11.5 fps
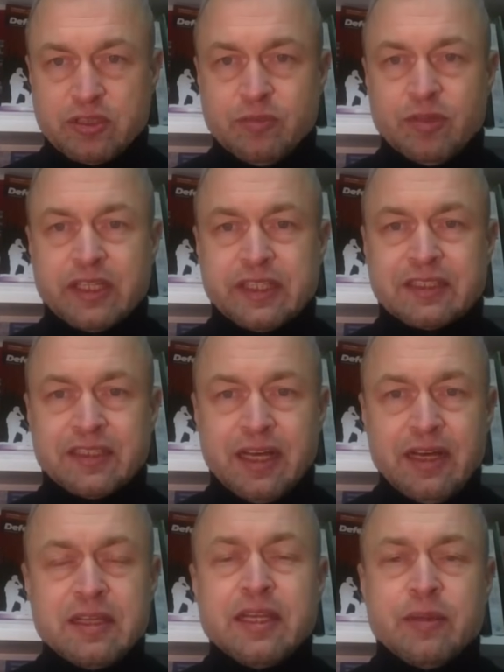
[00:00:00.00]
То есть именно
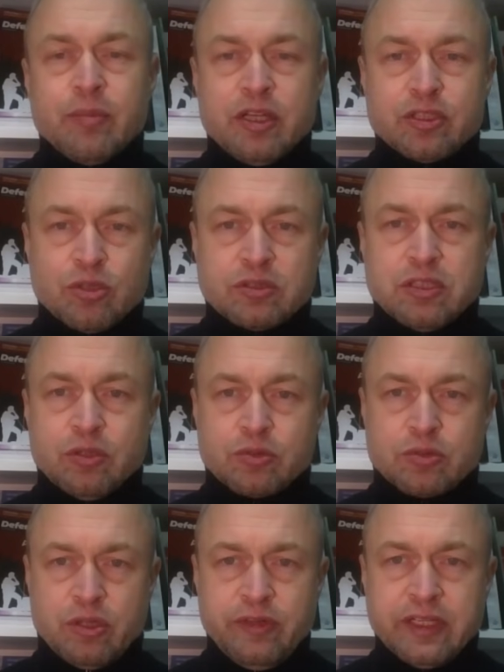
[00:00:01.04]
тогда были созданы
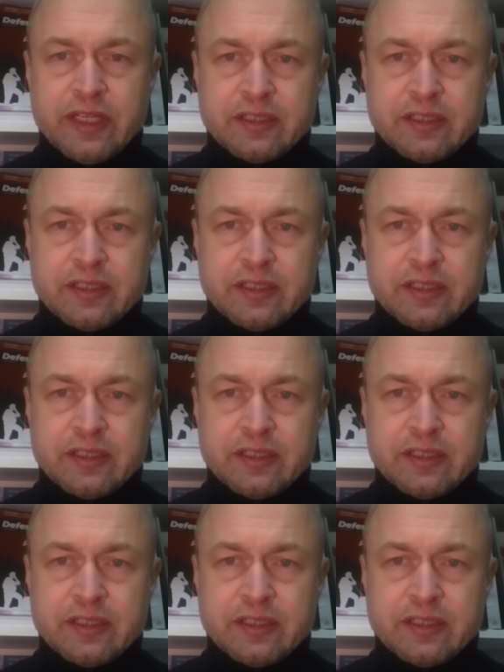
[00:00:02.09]
условия,